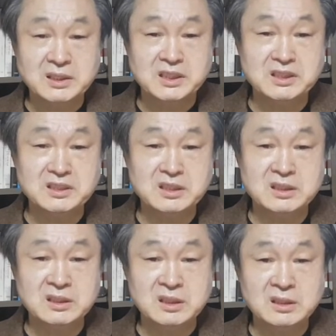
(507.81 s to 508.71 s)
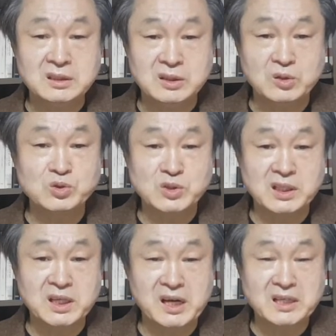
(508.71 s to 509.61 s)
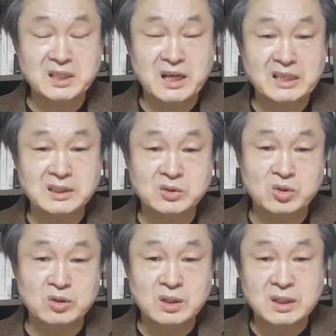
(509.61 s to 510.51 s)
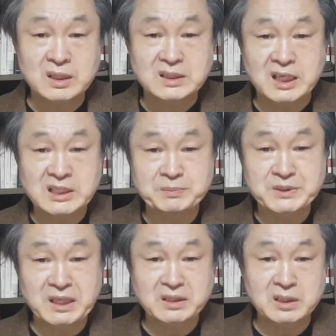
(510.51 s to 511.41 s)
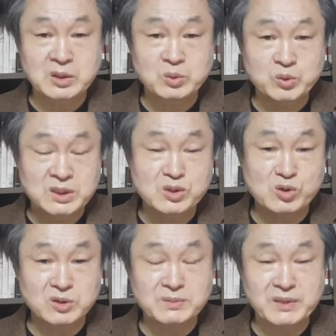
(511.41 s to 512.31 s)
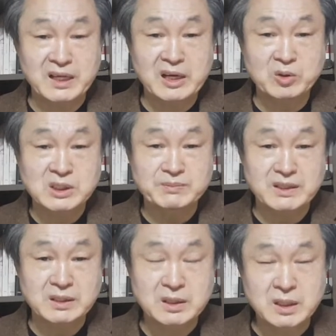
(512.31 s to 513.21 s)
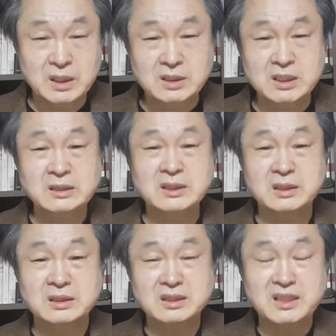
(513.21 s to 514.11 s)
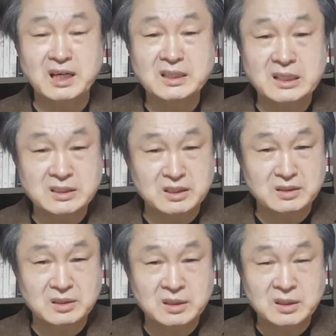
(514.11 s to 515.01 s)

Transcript: 진여 여론조사 기관에서는 아직도 40%위선으로 지금 이야기하고 있지만 실제 어떤 상이 황 될지는